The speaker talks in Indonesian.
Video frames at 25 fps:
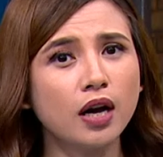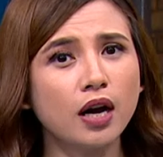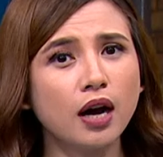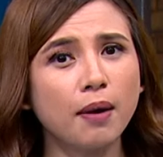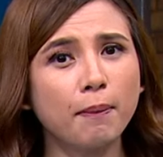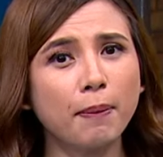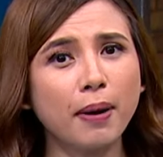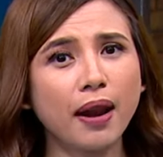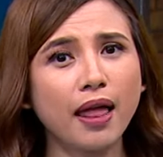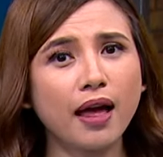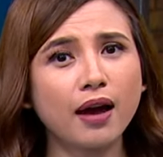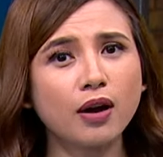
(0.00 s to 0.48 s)

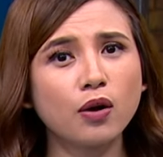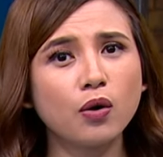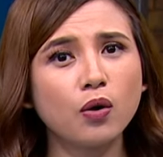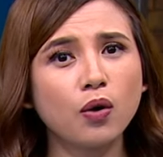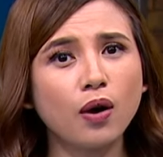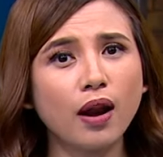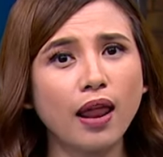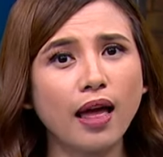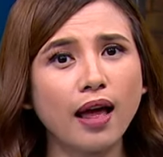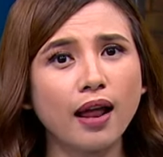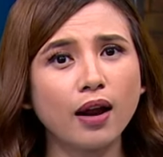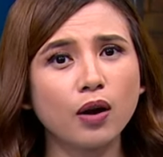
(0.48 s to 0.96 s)
Pelaku
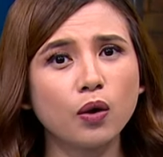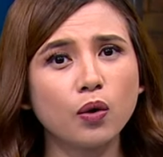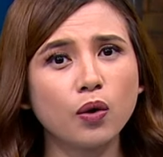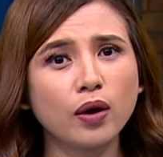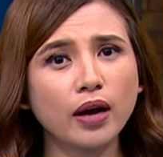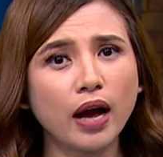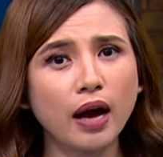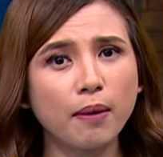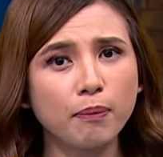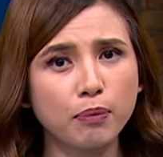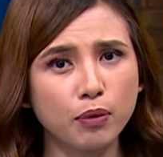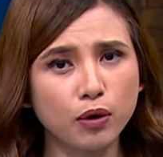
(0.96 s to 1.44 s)
lalu
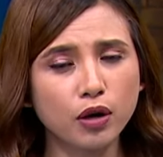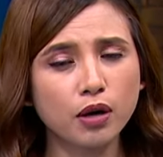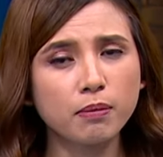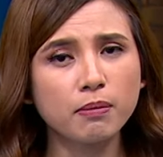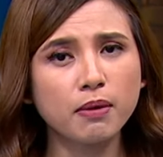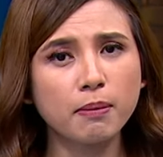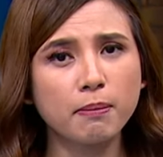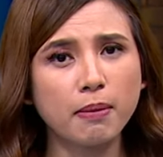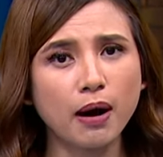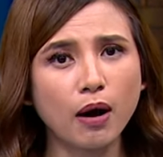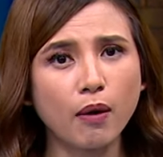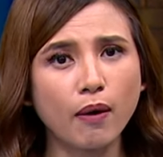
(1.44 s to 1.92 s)
kabur
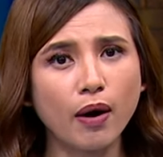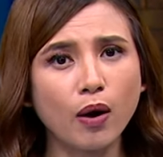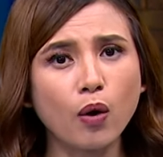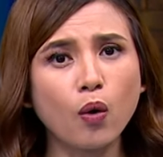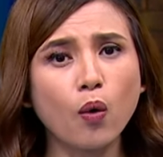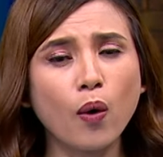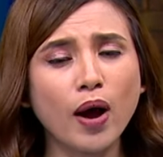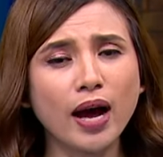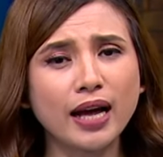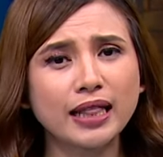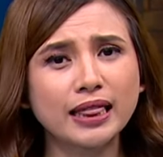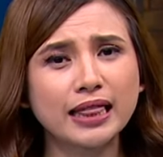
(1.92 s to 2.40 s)
membawa
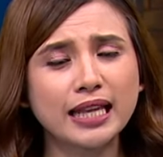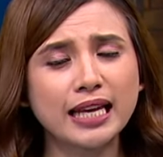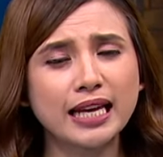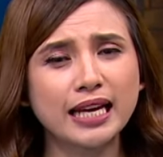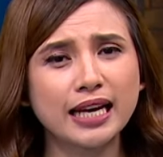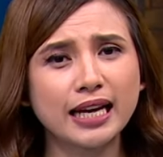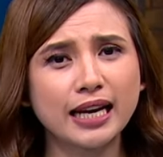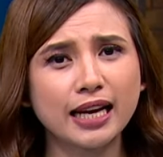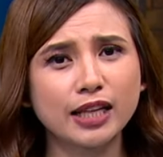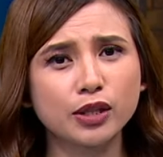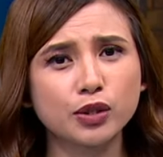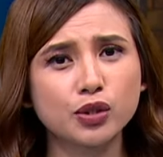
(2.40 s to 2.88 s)
uang
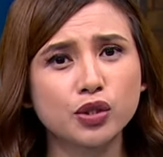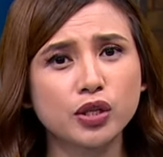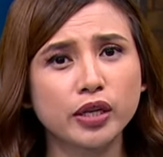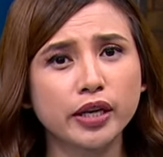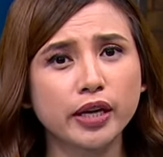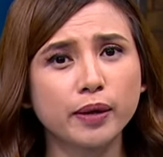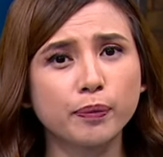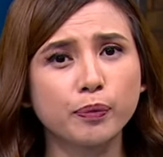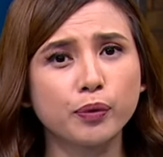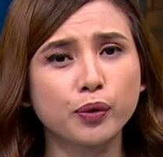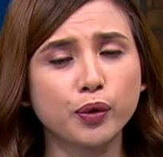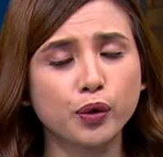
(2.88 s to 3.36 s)
300
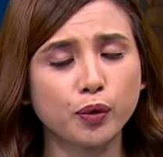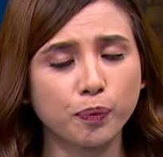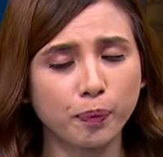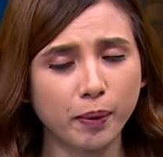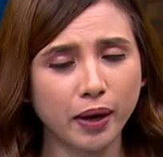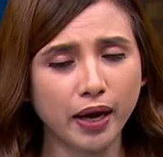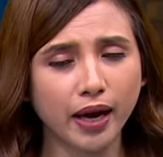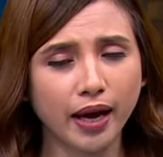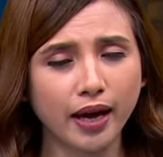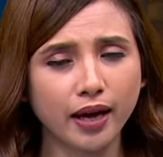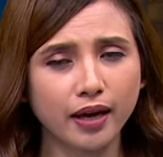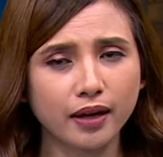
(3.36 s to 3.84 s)
ribu
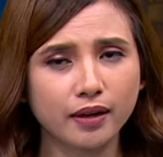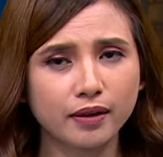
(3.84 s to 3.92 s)
rupiah.